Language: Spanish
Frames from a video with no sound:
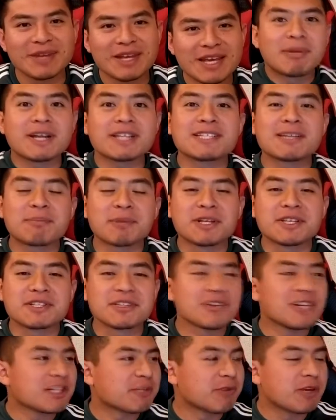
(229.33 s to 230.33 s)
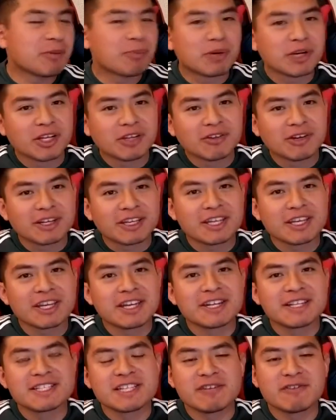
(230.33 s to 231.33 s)
Para esta predicción les voy a ir poniendo aquí
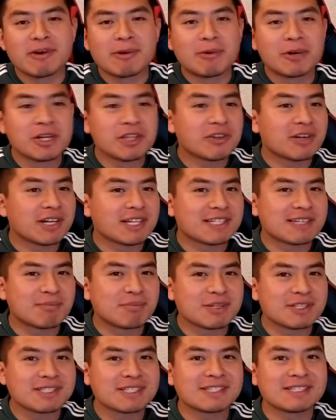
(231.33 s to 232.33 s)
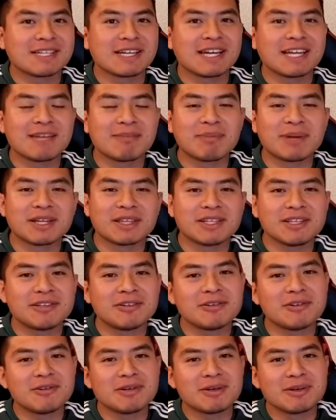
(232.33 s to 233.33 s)
quién es el favorito en las apuestas de cada
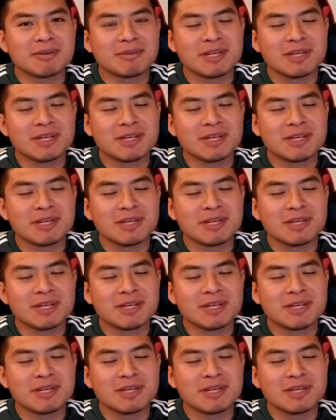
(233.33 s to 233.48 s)
partido.